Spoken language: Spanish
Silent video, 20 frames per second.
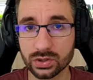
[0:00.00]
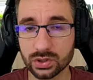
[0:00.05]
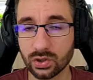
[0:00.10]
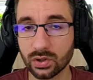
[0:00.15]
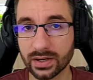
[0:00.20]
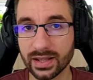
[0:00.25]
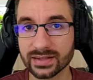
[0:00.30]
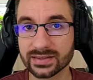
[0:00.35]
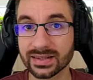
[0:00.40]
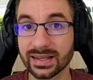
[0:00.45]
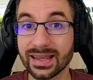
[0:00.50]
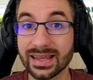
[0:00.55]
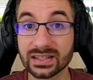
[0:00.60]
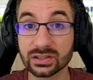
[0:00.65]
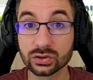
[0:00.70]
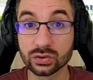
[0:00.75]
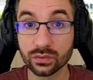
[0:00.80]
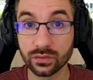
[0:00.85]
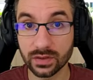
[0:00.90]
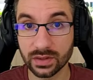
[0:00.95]
8 horas
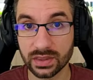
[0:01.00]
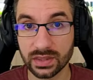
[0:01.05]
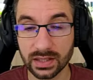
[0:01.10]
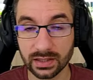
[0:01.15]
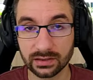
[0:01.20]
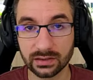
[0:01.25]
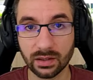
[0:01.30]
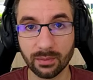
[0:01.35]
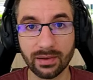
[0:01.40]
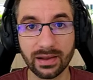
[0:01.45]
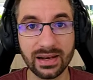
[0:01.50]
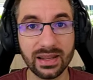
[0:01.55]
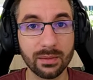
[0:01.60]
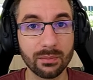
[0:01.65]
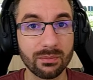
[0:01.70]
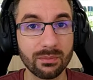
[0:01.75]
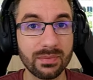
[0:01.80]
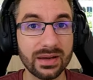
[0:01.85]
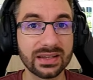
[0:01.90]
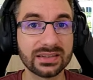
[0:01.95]
es suficiente,
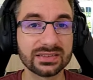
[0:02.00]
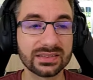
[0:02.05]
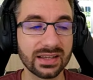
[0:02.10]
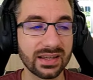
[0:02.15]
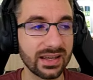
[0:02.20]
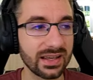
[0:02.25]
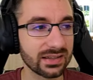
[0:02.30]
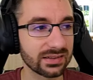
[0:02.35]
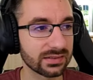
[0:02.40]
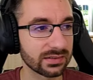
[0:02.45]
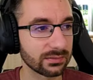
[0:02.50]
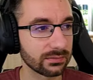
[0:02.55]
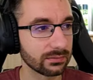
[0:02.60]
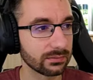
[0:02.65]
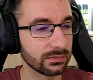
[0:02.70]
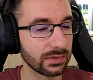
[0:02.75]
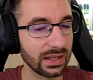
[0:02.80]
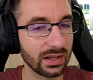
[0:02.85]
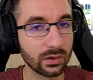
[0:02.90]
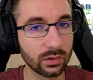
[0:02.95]
¿vale? Más es
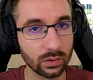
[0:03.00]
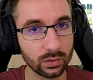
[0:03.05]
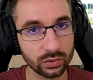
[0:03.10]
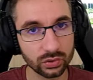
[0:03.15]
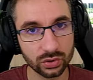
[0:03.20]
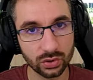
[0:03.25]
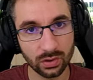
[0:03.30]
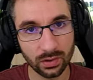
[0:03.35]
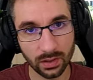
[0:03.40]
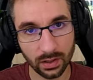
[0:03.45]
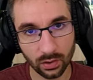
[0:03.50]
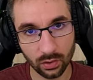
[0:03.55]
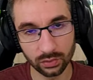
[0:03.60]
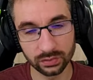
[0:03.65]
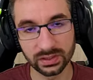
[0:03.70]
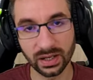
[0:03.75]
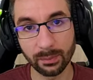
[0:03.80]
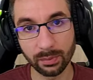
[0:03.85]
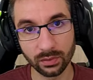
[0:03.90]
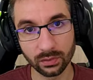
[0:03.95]
incluso
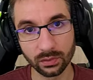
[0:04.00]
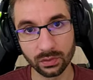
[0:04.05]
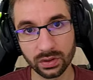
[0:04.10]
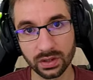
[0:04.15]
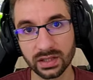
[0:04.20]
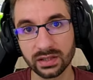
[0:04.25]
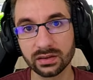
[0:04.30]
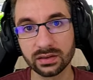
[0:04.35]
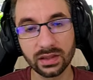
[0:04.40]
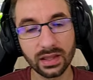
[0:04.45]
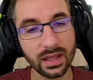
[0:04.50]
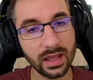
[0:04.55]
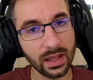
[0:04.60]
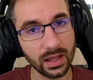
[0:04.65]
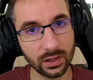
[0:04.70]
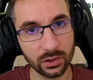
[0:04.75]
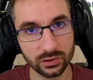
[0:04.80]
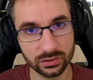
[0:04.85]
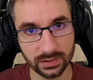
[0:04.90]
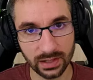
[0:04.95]
contraproducente
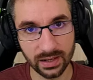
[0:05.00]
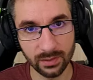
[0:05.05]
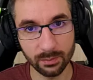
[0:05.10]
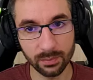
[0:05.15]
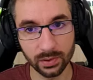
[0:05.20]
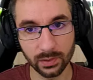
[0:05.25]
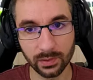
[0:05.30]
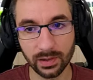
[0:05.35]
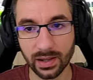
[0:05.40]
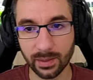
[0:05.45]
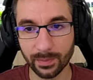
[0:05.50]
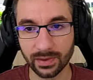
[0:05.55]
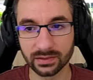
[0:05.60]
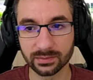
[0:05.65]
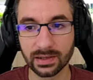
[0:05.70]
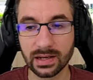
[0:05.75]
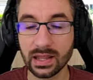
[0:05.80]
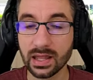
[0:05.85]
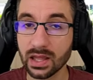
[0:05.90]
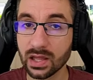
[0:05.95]
y nos salen
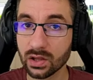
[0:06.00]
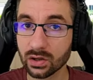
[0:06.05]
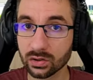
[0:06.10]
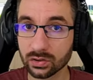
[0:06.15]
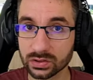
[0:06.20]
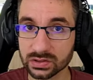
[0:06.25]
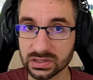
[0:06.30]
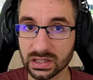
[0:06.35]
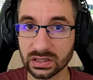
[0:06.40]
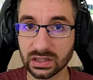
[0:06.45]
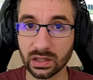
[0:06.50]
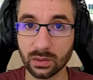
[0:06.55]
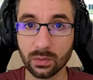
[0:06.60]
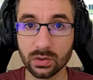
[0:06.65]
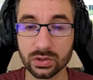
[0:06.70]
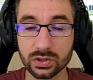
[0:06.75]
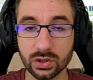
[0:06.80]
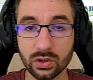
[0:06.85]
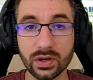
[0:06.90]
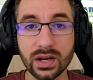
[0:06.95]
problemas, ¿vale? Con 7 u
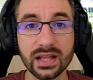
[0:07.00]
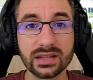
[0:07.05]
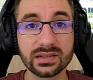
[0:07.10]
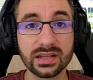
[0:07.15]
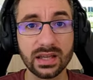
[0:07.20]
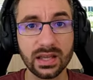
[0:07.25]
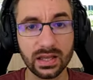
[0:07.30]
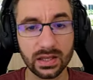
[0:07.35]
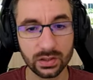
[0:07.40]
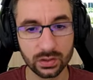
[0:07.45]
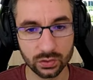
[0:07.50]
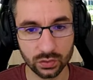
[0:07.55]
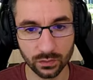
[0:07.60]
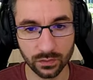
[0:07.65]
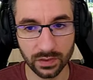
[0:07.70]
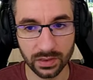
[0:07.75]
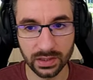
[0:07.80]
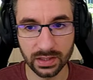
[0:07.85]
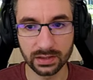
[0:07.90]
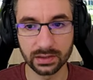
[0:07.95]
8 horas,
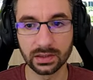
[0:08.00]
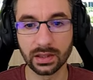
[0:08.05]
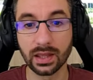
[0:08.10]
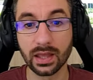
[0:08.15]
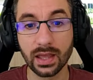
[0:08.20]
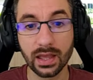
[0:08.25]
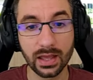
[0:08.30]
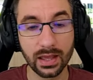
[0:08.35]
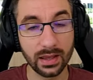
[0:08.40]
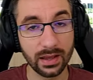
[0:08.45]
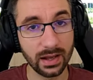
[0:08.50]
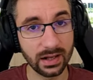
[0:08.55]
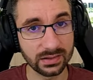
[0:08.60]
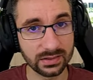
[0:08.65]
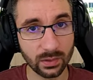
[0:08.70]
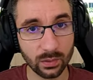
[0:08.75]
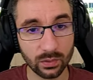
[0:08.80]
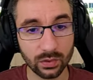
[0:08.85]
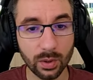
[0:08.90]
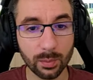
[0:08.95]
suficiente. El
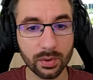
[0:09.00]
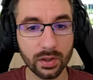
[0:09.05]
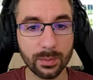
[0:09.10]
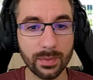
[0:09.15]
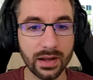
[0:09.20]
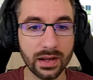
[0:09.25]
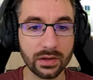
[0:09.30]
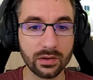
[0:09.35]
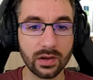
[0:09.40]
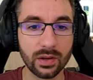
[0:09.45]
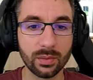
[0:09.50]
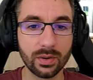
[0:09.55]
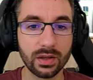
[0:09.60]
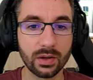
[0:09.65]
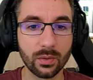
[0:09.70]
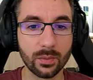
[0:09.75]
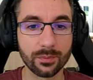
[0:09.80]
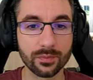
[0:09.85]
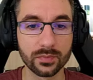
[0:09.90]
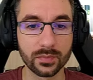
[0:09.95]
segundo problema que yo le
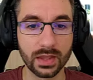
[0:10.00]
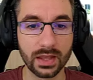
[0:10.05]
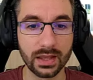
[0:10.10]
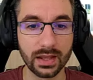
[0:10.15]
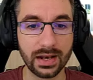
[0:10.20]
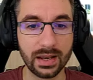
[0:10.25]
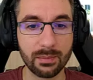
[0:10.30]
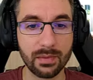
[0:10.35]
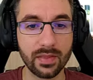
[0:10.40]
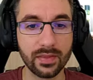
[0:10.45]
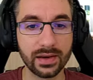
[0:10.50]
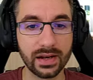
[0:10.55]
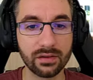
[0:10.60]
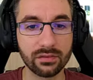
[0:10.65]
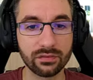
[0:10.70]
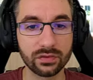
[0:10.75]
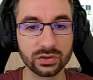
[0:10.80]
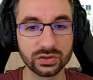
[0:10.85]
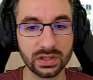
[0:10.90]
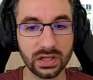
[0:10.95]
veo, la
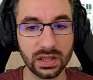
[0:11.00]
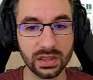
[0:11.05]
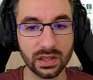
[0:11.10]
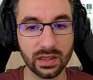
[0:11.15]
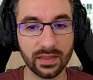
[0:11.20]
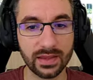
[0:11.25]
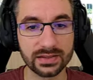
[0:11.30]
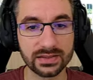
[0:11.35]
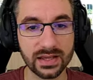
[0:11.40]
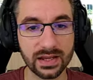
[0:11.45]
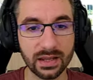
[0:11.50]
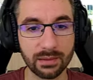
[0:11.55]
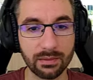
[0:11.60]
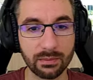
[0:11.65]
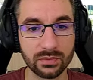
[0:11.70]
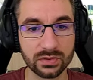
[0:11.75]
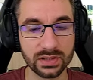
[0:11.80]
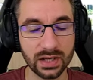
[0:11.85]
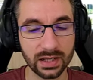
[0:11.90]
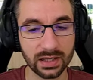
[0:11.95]
madera fosilizada esta que
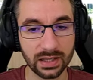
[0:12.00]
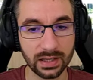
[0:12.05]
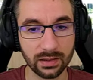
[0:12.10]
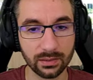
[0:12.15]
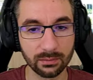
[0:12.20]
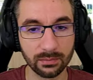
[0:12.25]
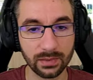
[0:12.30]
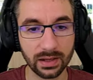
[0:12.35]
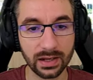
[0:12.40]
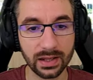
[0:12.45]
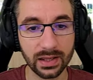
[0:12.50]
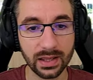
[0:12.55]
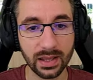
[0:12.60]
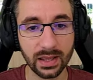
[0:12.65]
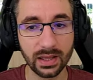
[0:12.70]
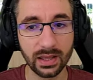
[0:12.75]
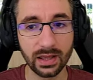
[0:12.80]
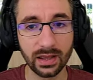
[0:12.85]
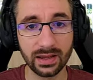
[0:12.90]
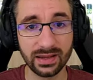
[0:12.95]
vemos aquí, ¿vale?
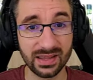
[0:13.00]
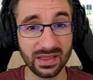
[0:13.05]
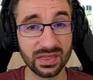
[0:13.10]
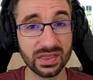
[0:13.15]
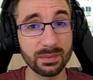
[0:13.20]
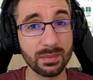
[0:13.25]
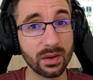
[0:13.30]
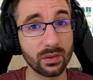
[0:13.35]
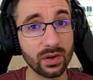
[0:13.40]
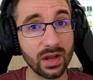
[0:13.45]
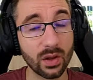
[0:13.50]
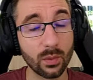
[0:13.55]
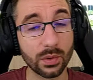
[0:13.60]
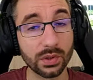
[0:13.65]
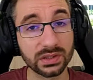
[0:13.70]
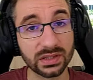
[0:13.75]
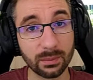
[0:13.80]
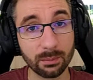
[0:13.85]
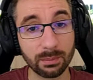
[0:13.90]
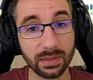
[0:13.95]
Y encima en un
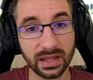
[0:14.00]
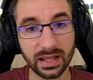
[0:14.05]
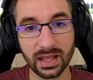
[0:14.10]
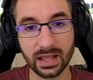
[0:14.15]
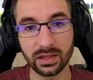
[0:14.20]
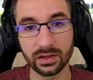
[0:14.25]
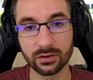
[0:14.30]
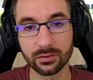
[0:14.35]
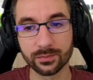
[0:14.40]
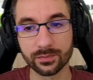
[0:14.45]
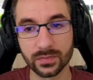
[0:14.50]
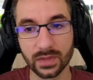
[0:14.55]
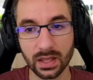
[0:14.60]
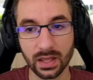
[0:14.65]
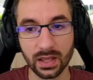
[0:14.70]
acuario tan pequeño.